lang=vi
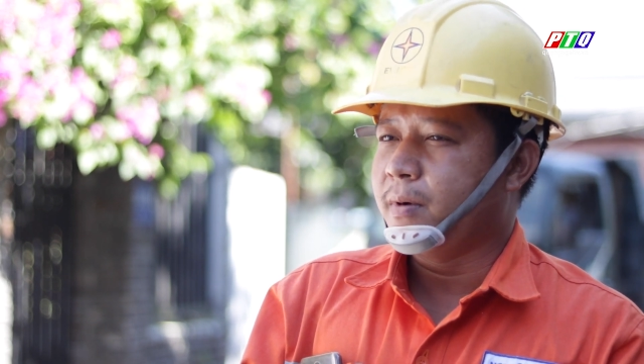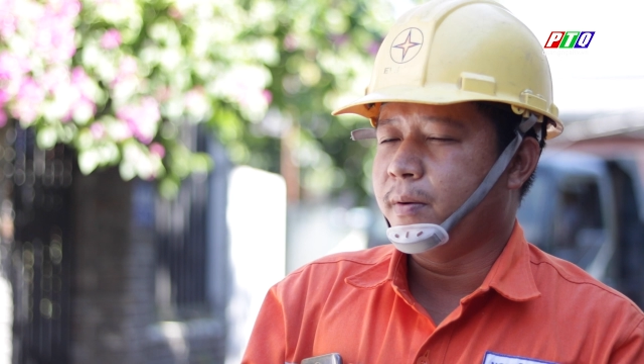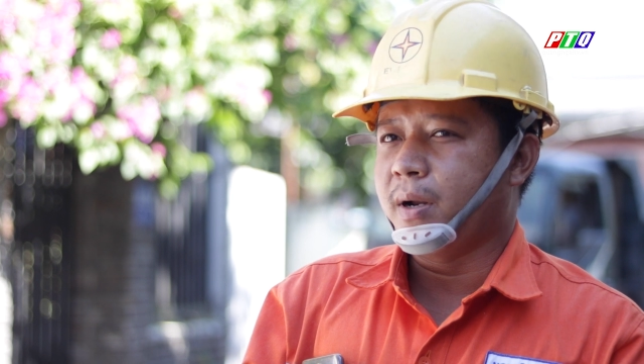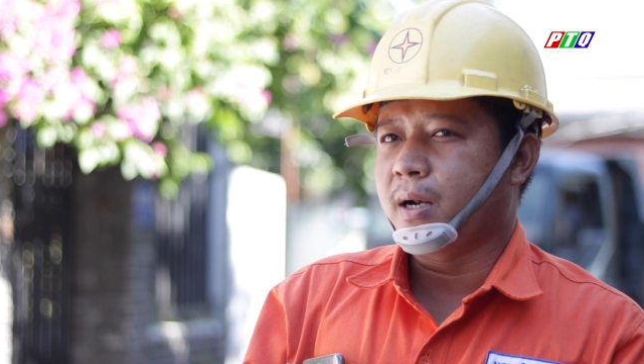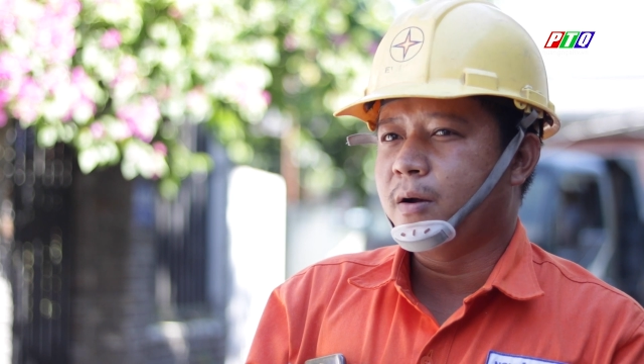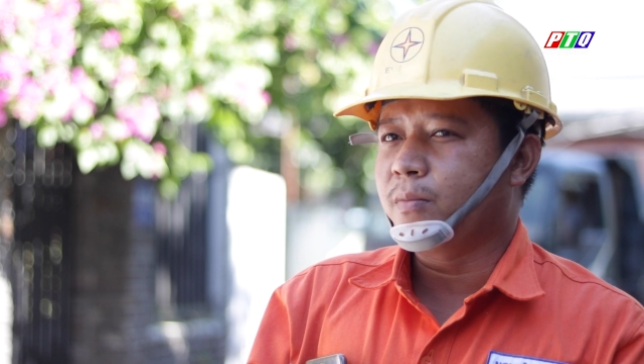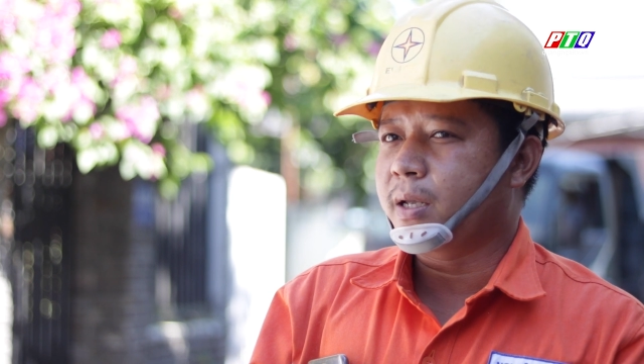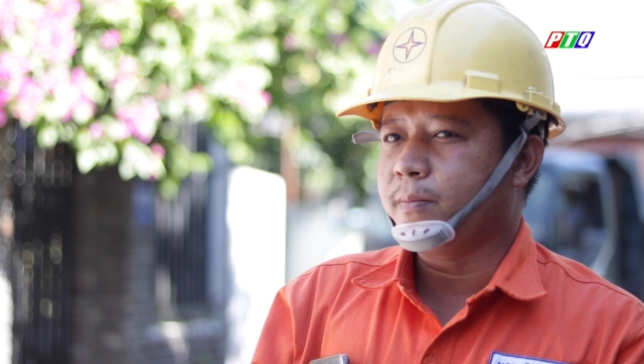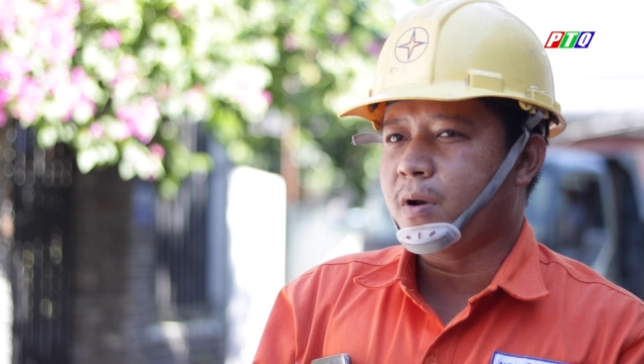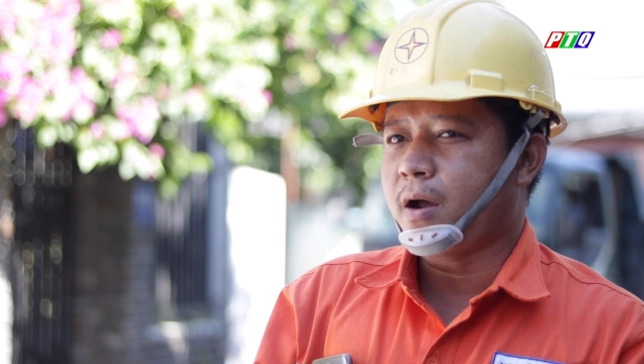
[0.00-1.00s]
mà mình không
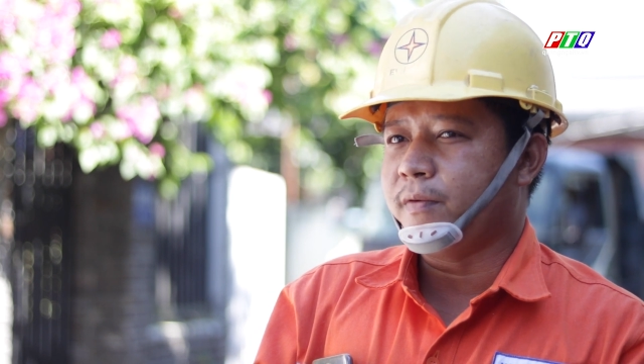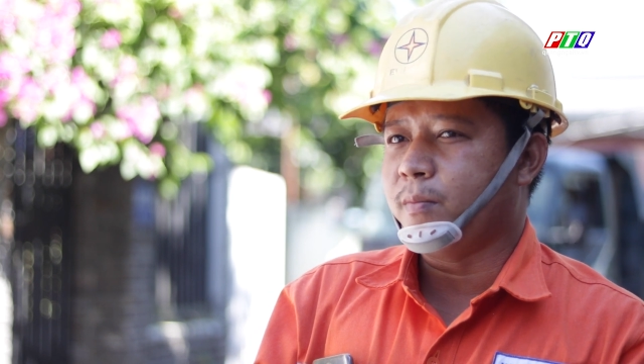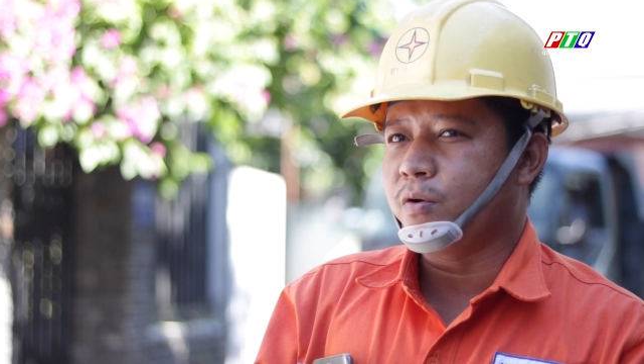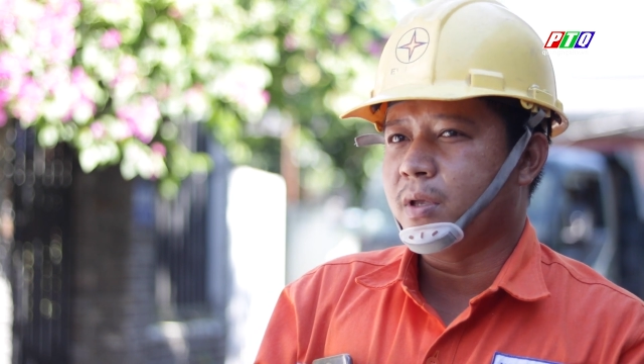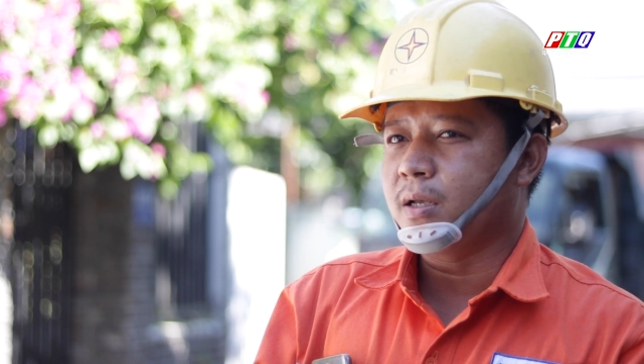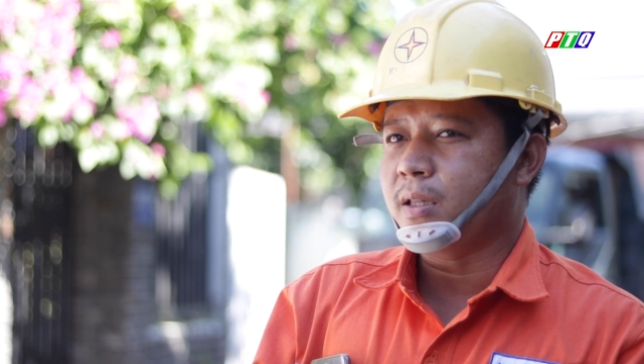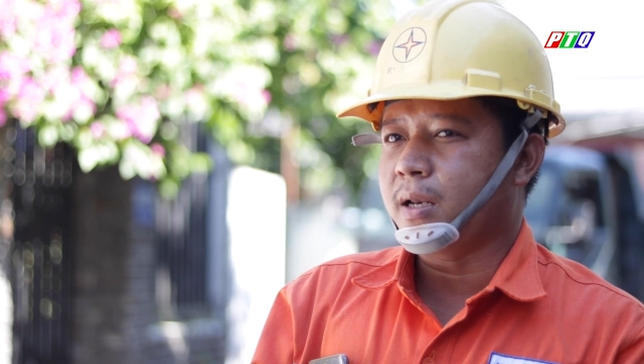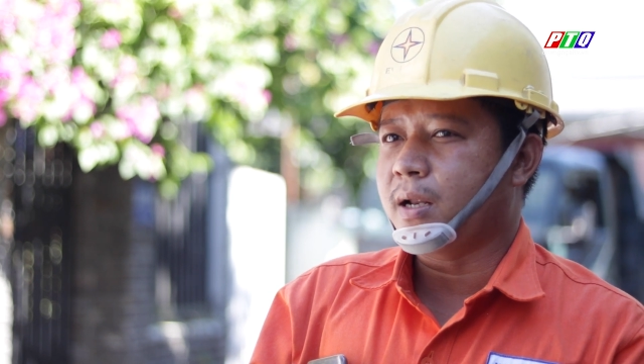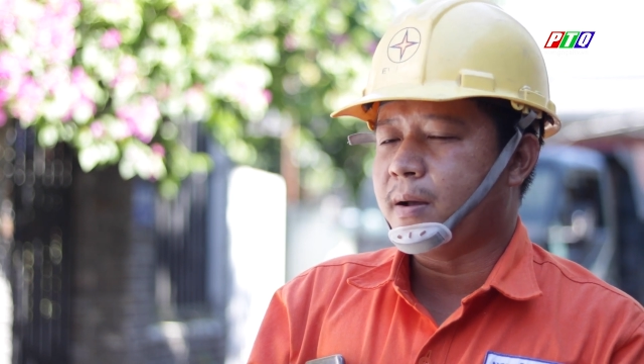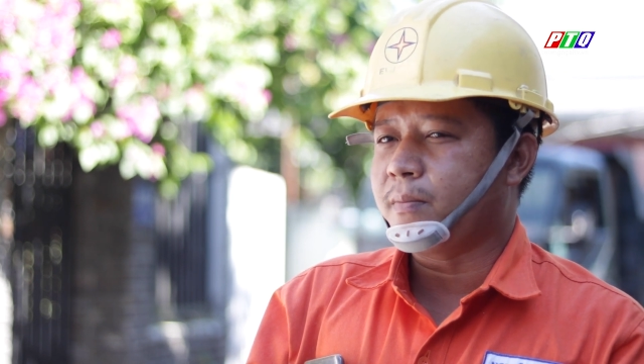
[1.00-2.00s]
kiểm tra và bảo dưỡng
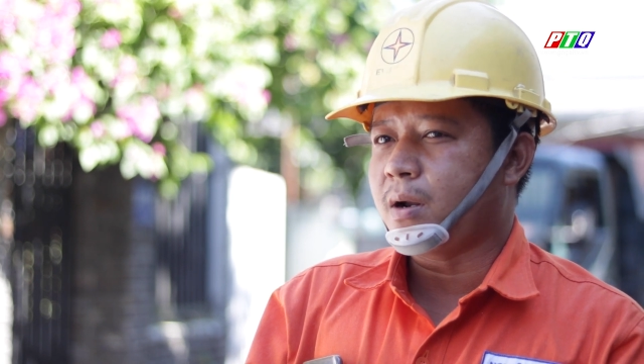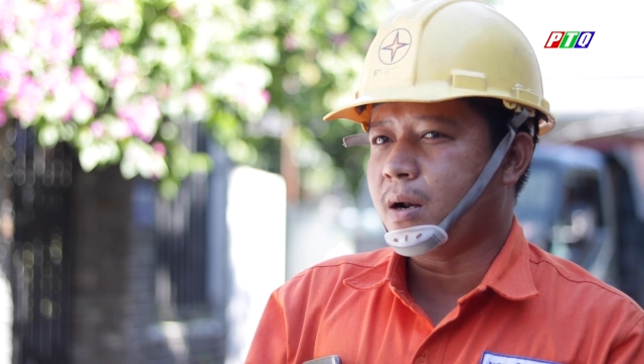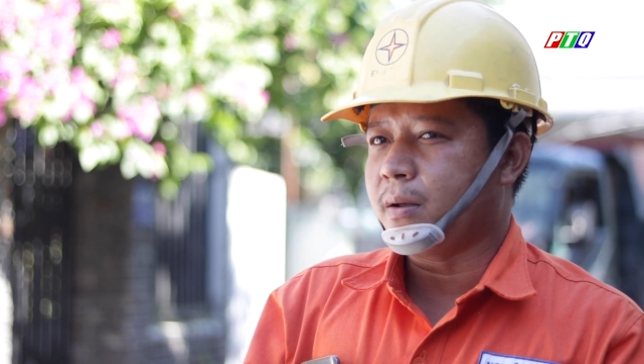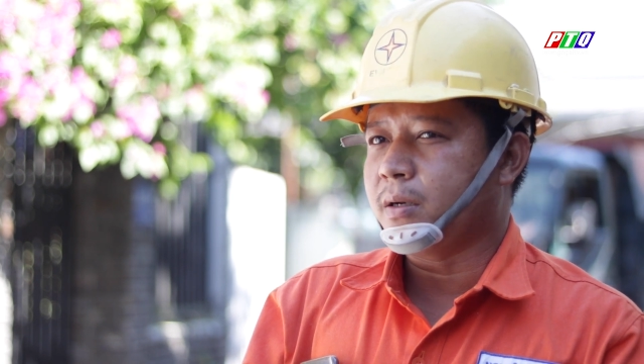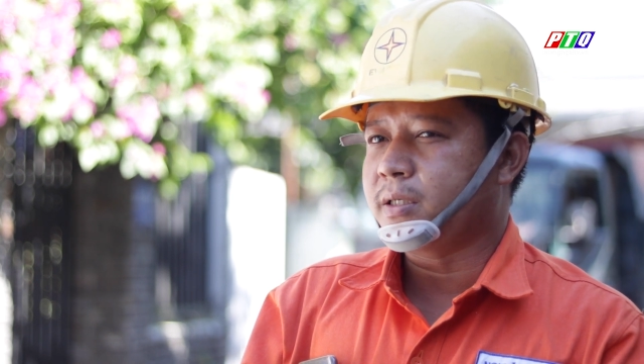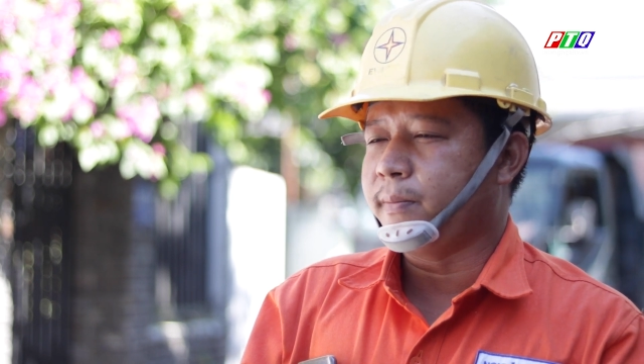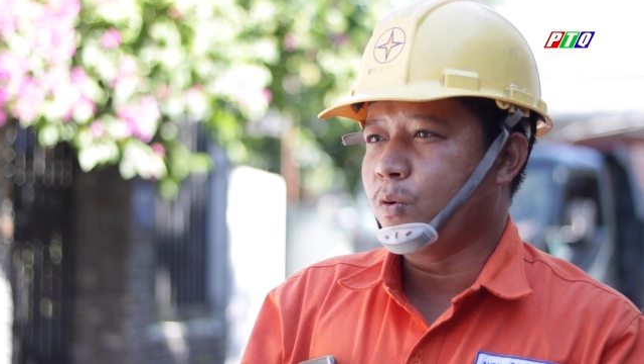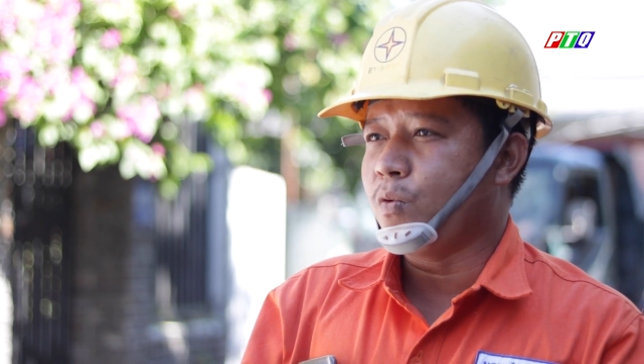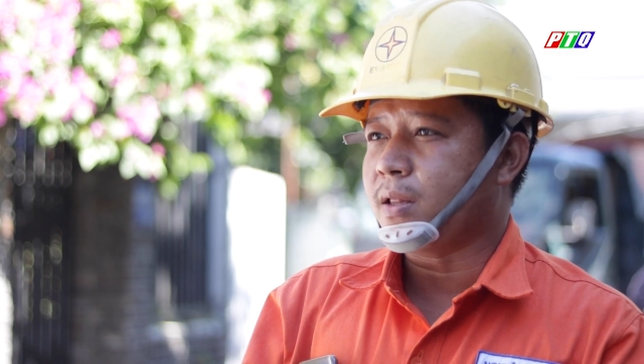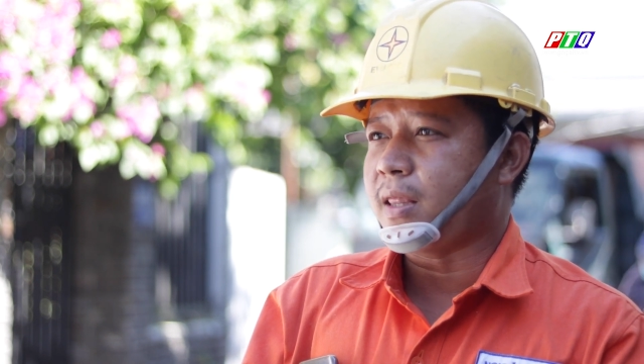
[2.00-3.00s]
thì nó đâm ra là nó sẽ
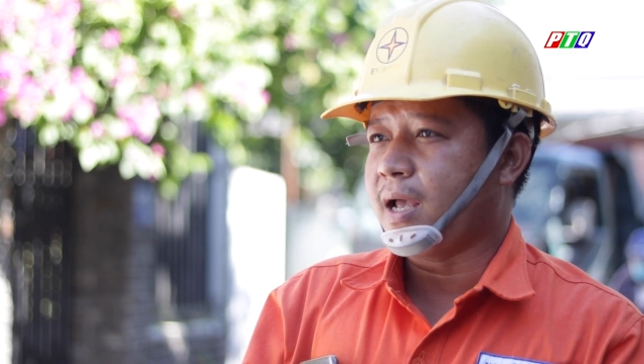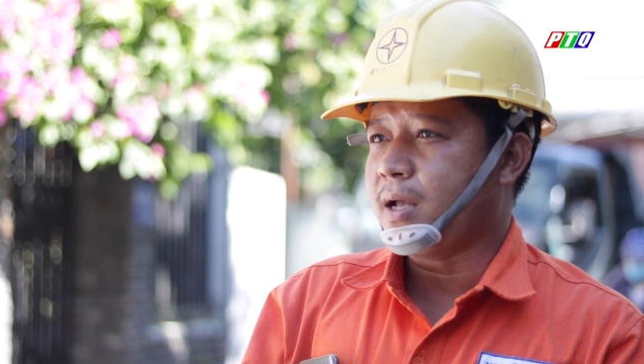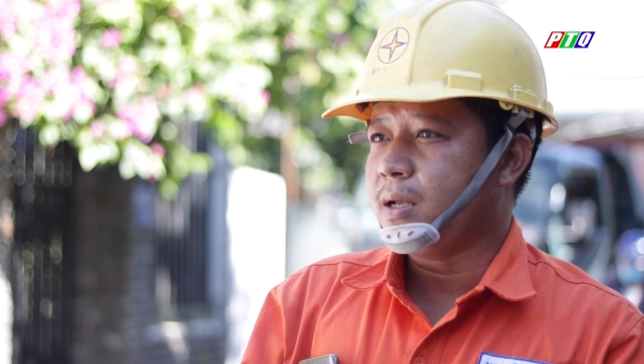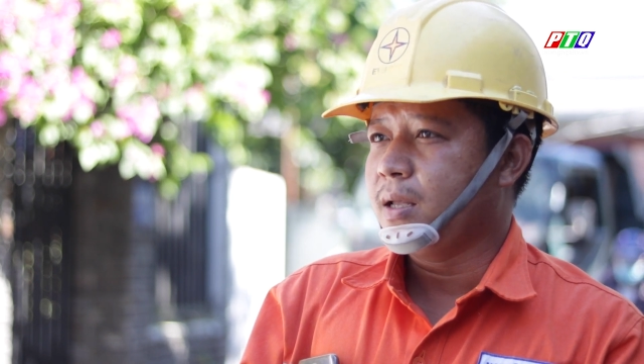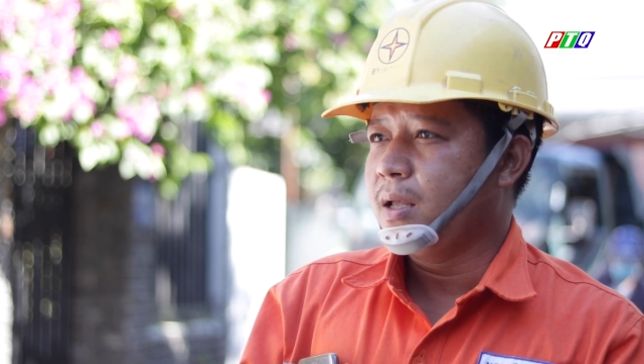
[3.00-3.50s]
bị quá tải